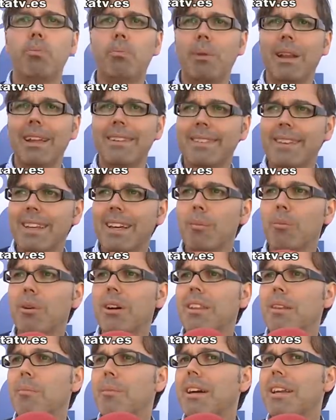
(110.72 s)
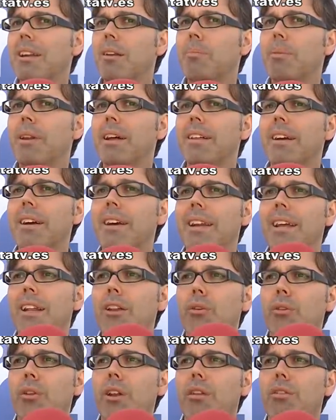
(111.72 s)
planteamos además en el Plan
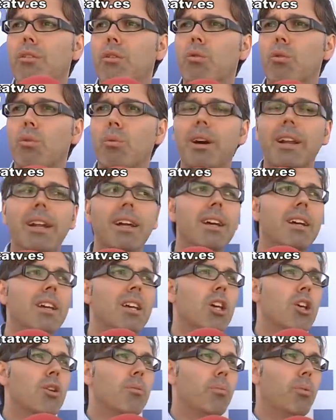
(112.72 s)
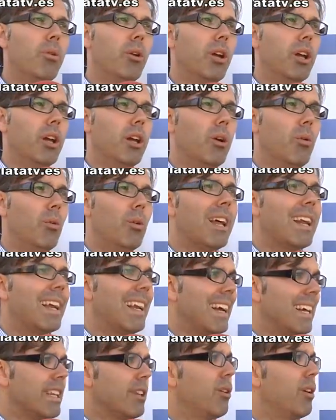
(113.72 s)
General de Ordenación Urbana pues una
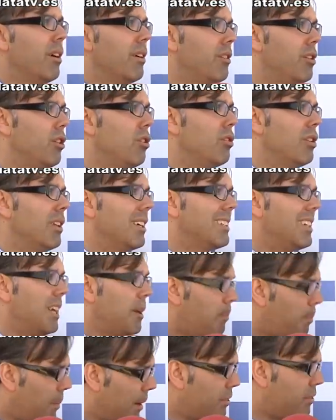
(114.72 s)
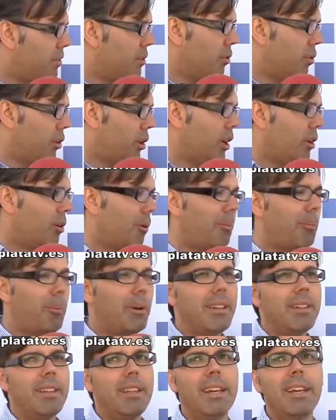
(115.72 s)
recatalogación de ese espacio que
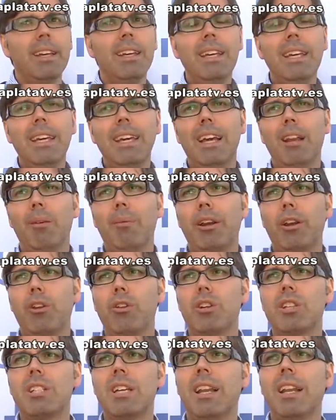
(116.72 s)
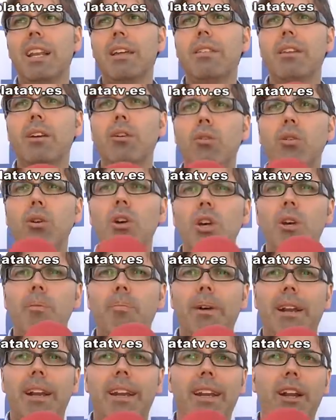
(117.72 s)
comprende el barrio de San Lázaro
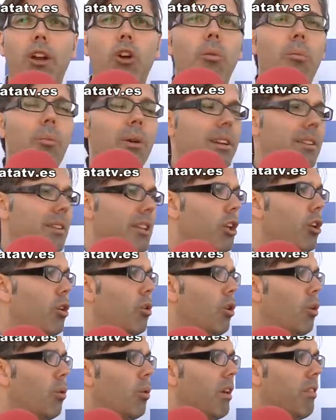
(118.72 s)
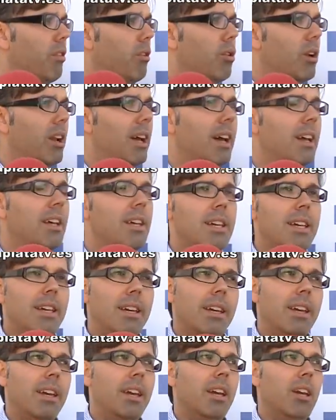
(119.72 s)
para reconvertirlo en una zona
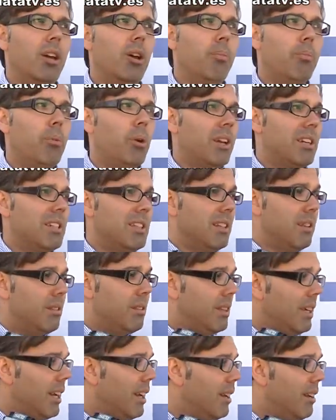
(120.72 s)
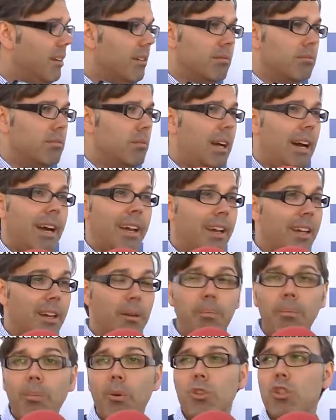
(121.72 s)
eh, pues residencial. A
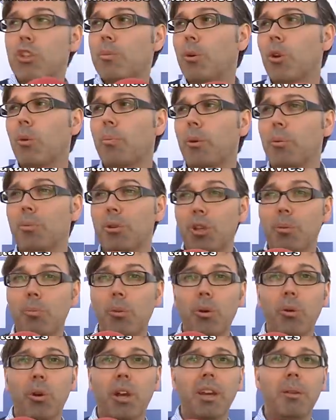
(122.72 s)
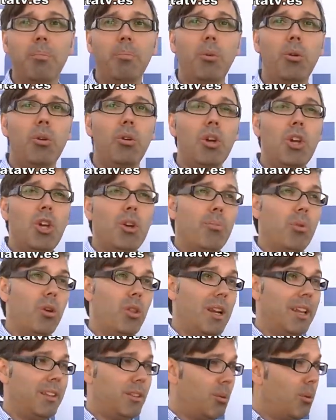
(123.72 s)
ejemplo, si me lo permitís poner un ejemplo, pues
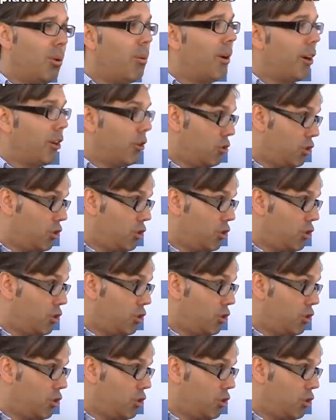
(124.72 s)
del antiguo barrio